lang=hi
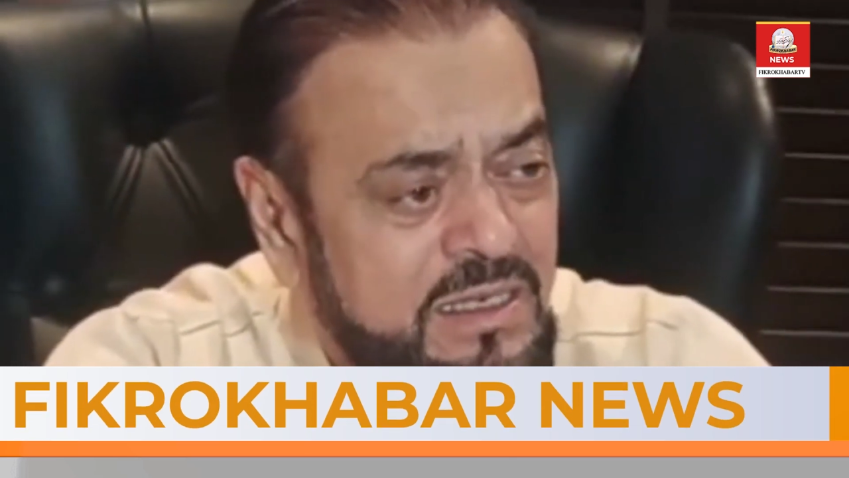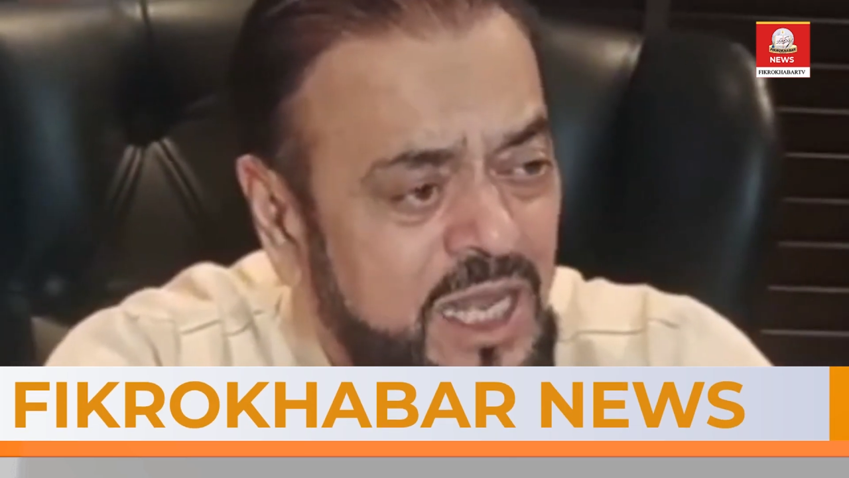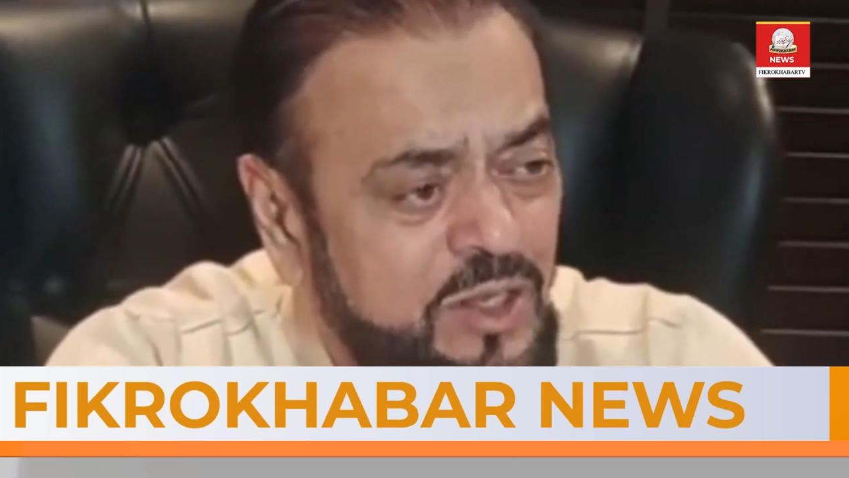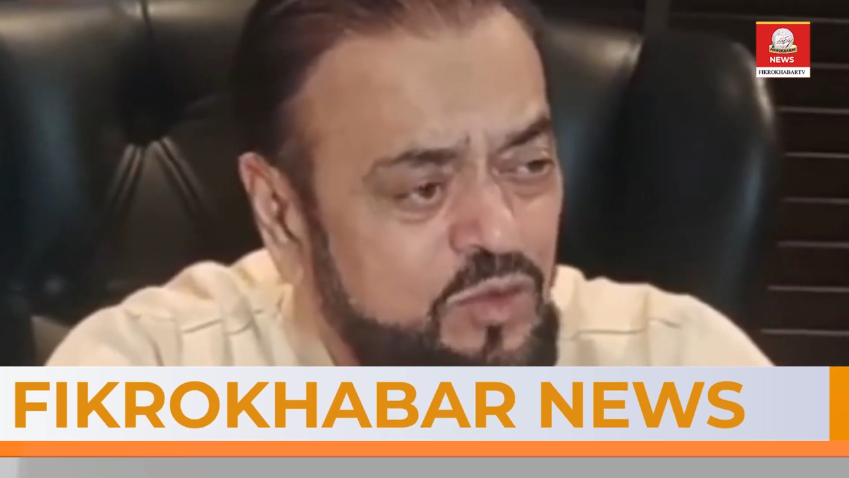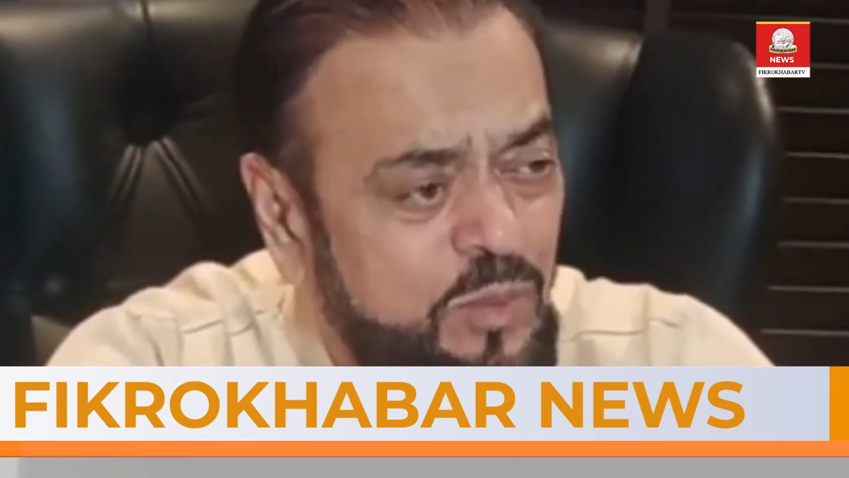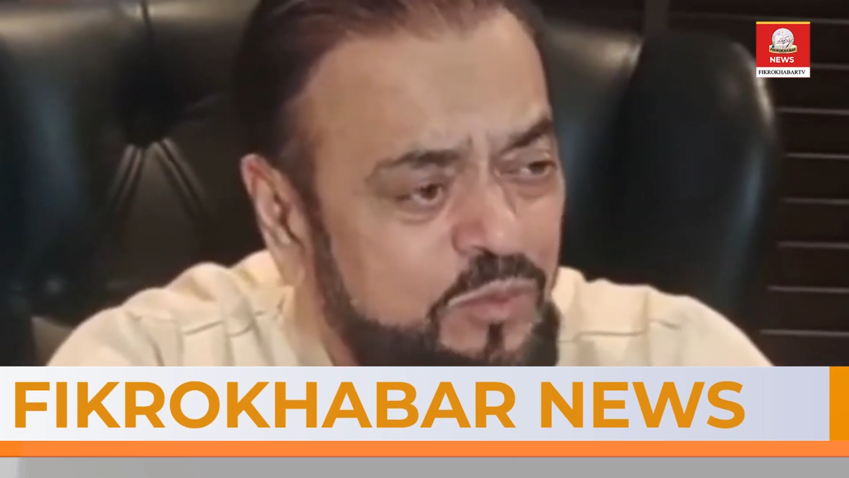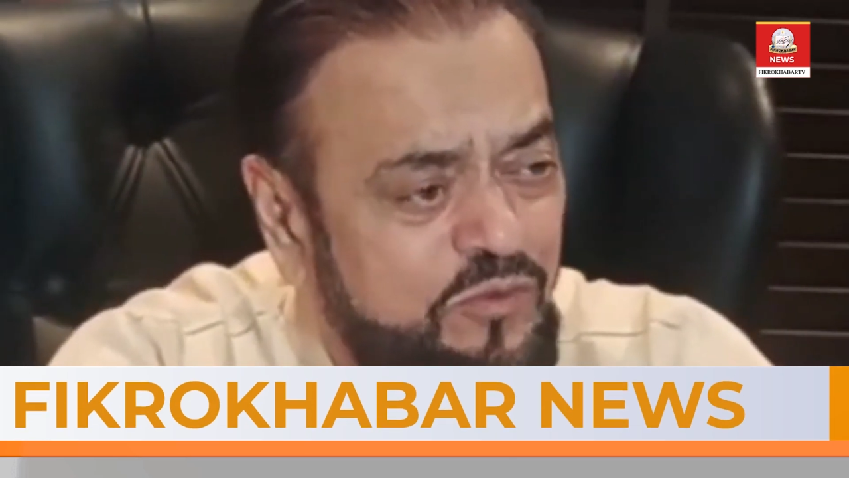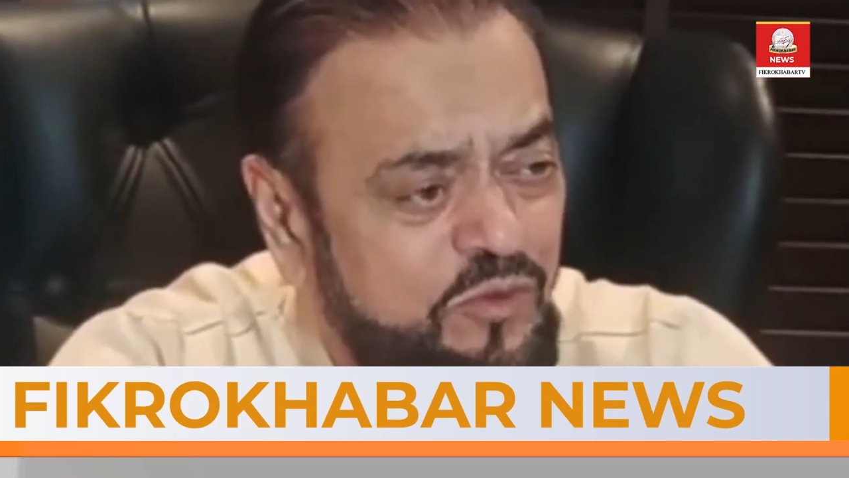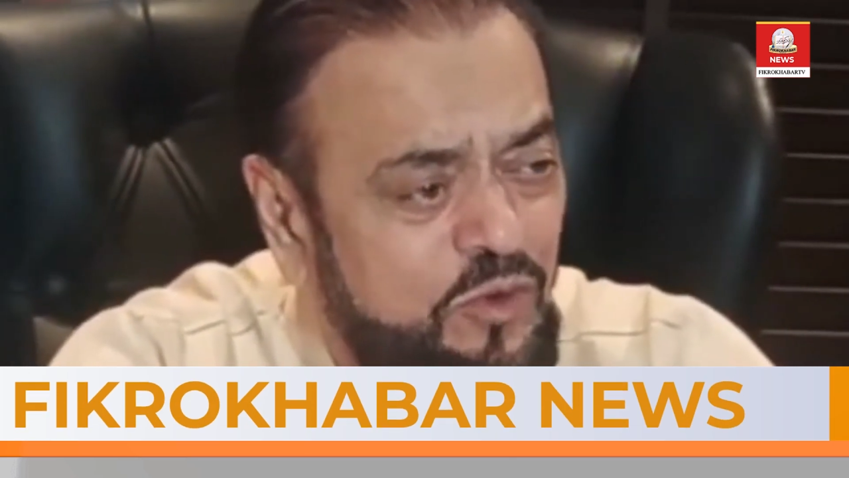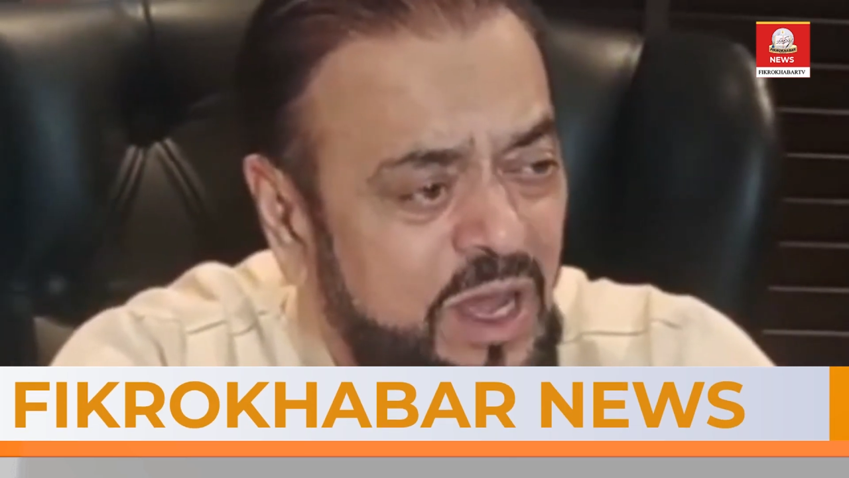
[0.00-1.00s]
रात को
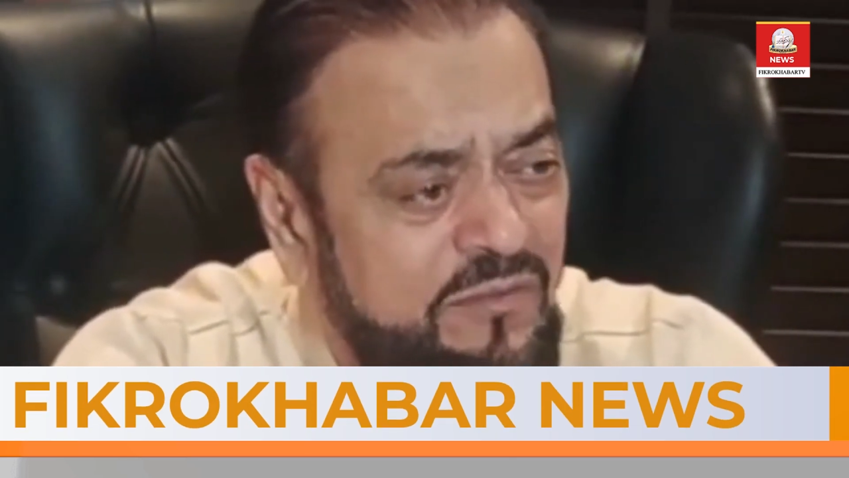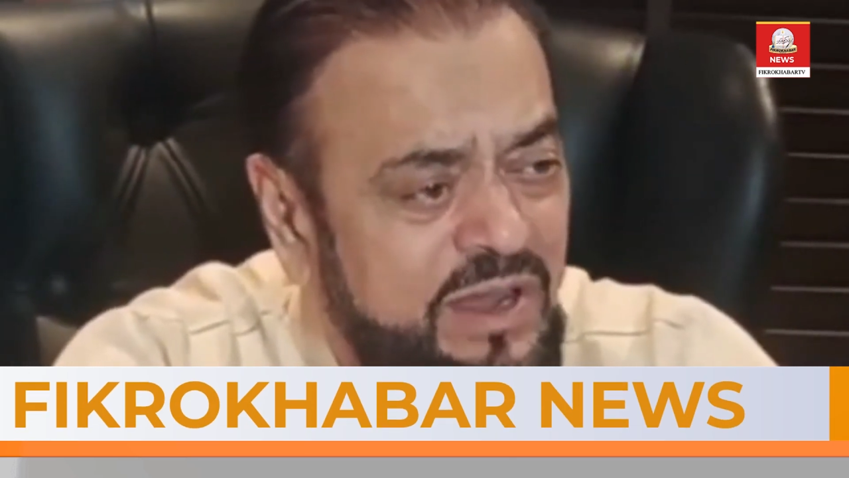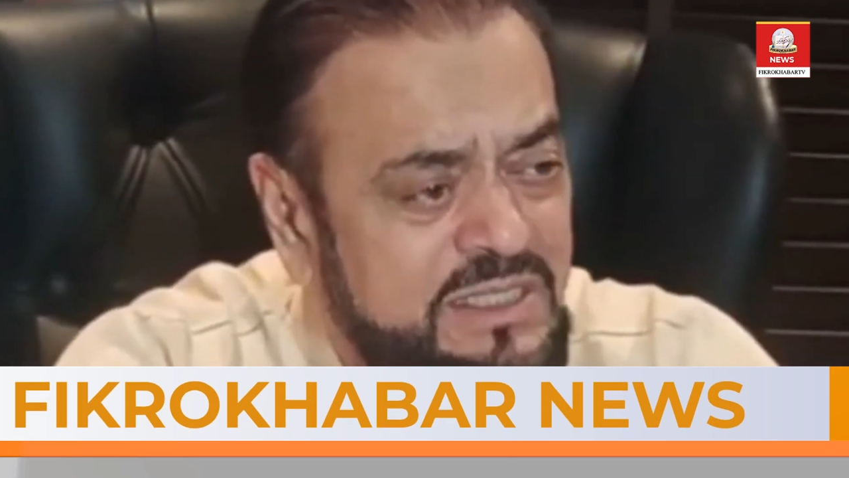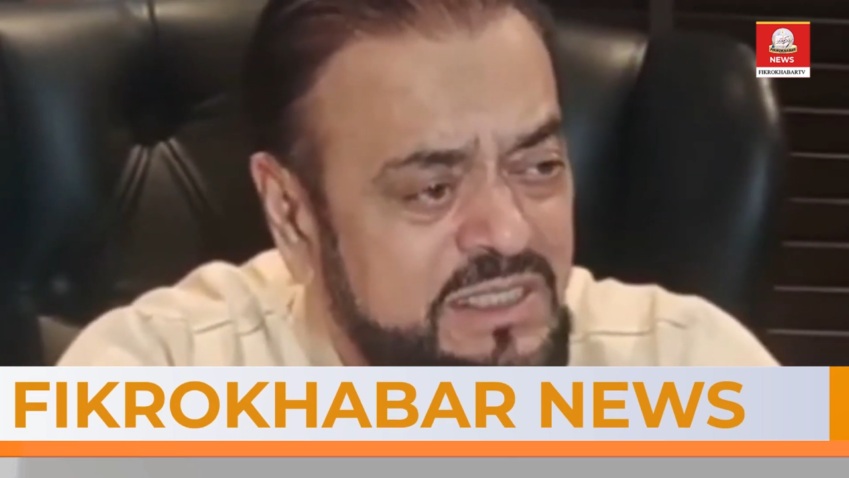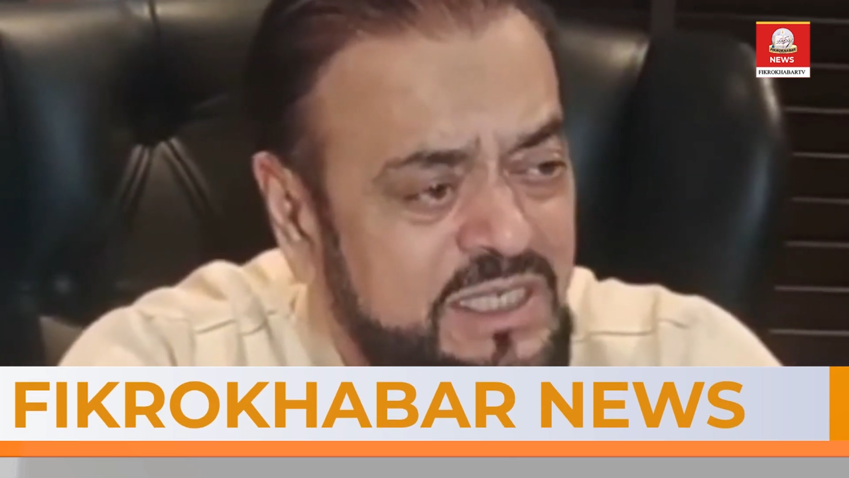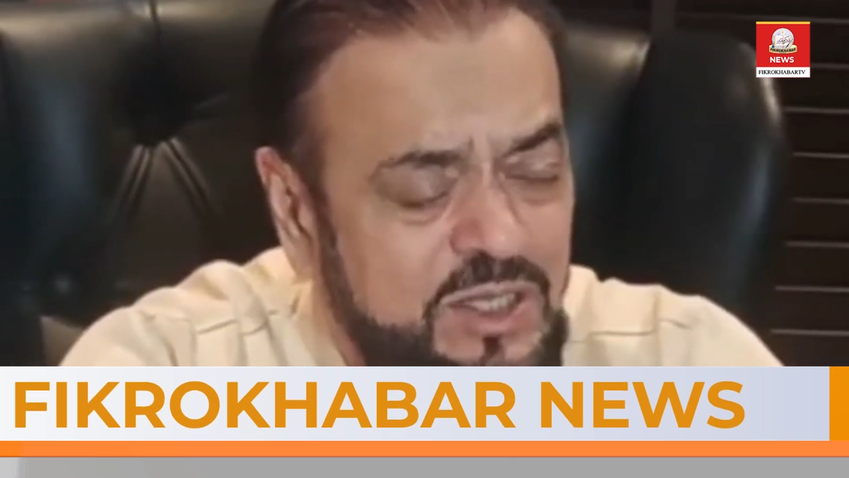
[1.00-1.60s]
फुल आवाज़ के